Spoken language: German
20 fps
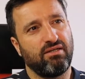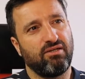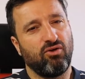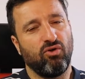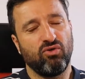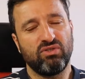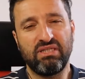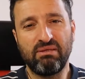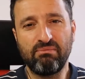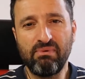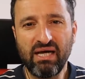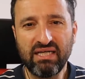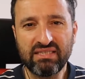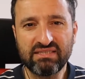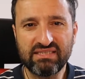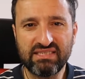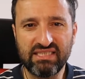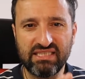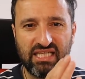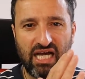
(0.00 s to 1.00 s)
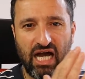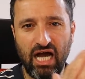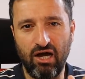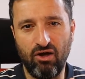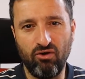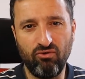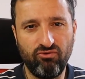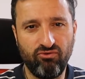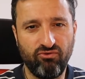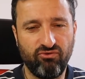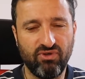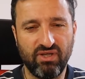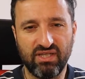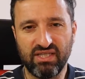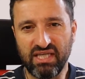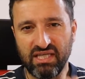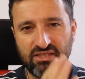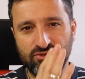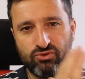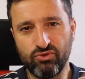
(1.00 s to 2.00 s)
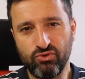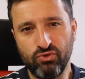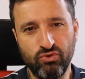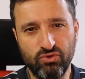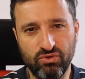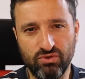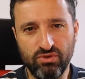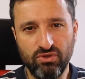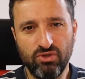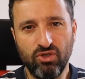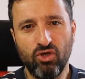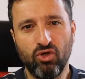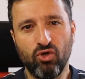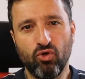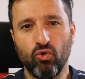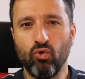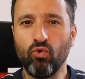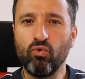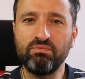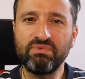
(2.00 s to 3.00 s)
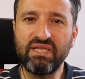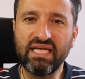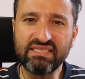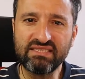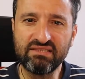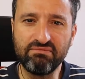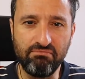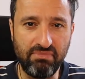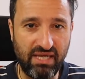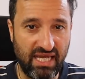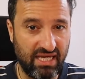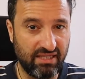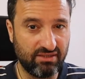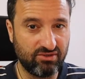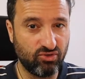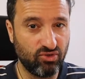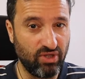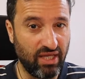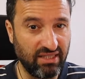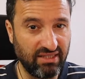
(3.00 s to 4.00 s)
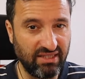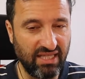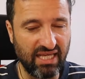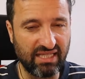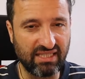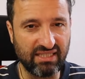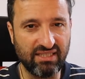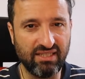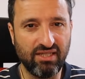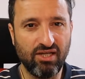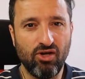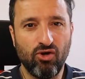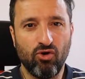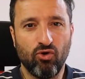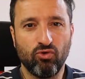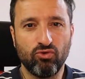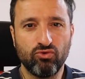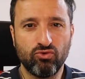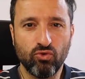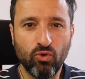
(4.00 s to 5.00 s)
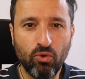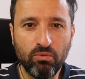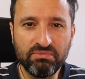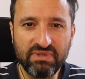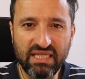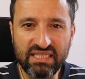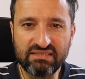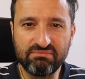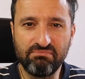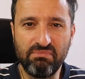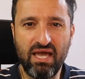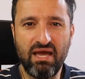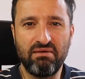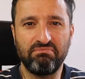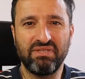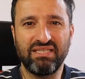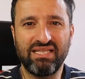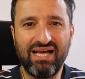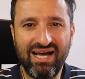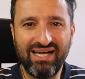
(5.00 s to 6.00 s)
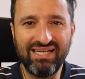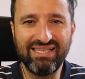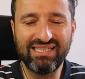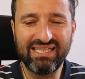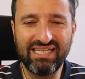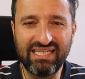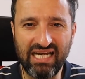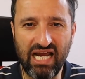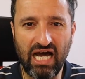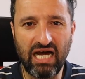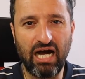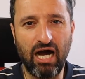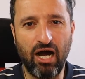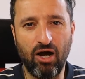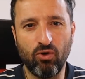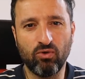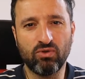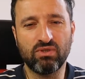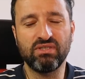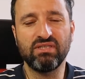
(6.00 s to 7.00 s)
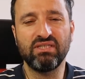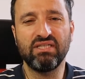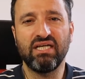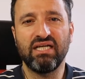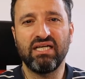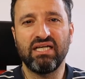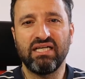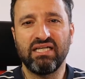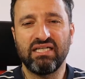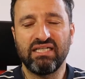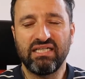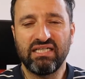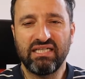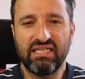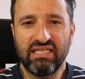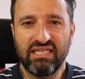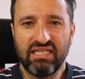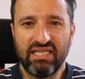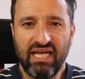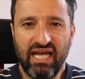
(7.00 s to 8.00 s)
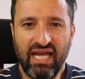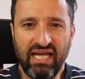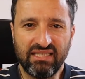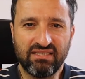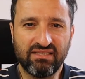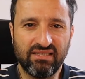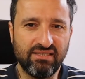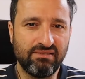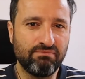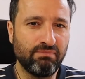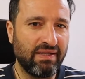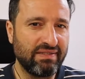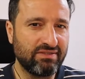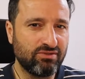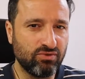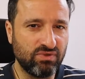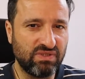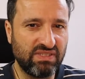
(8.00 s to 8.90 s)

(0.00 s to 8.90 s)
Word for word: Und er macht sich auf gen Süden um das Meer zu entdecken und um das Meer mit eigenen Augen endlich mal zu